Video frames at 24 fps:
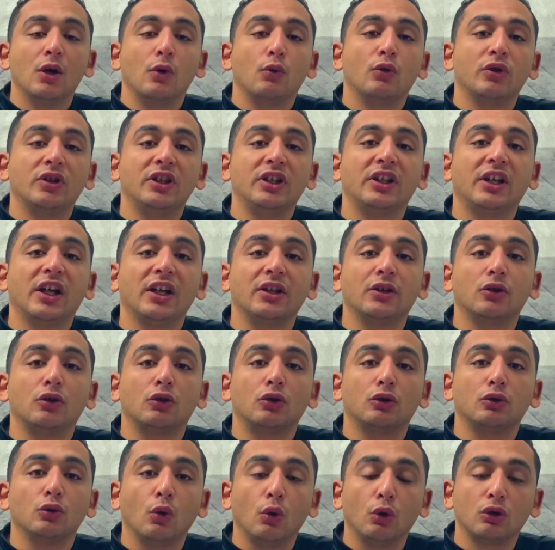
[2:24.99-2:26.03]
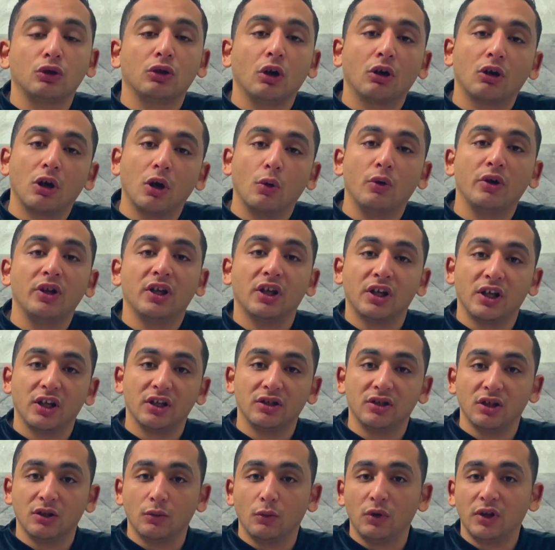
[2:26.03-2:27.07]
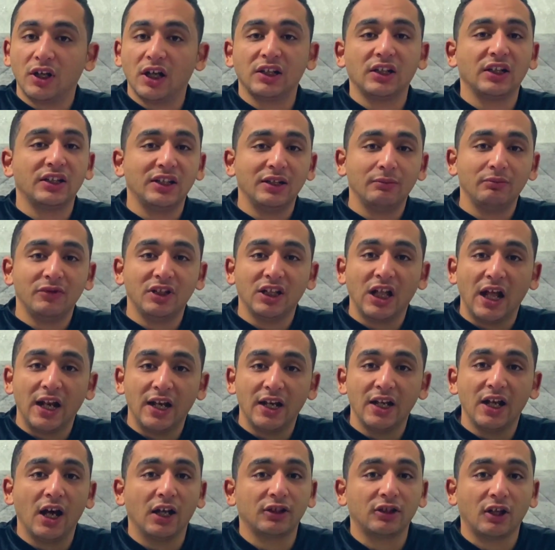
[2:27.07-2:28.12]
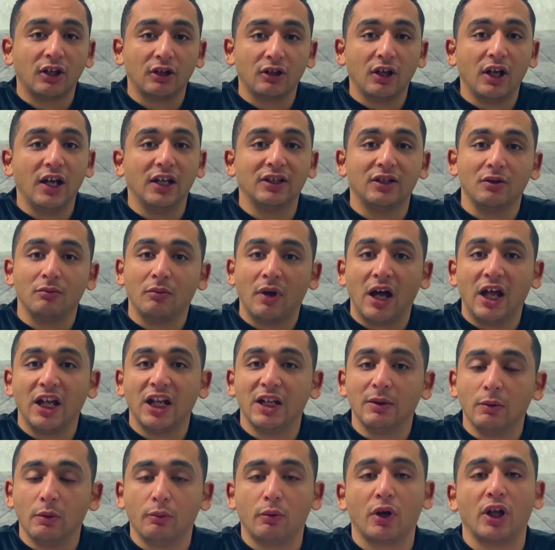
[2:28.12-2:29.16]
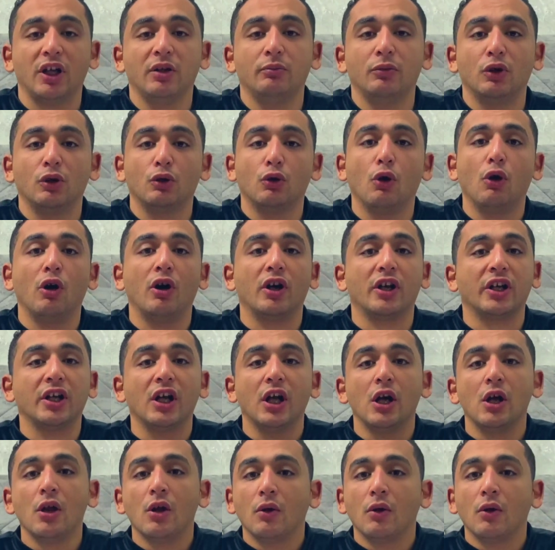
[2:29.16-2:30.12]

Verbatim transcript: ودي كانت نقطة قوية جدا والكتاتيب دي هنلاقيها طلعت المعلم ابراهيم الجوهري